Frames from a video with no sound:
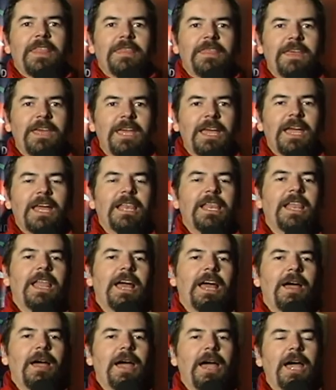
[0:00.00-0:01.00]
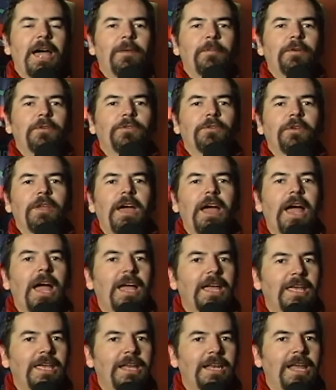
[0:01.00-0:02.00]
de la pintora
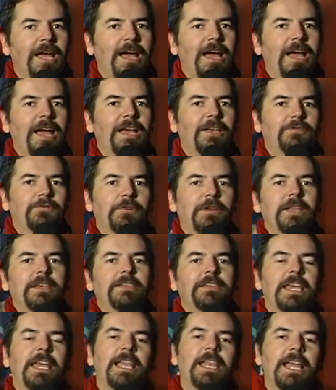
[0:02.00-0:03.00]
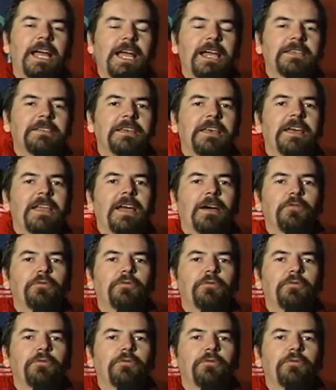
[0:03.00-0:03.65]
Ángela Suárez en la Casa de la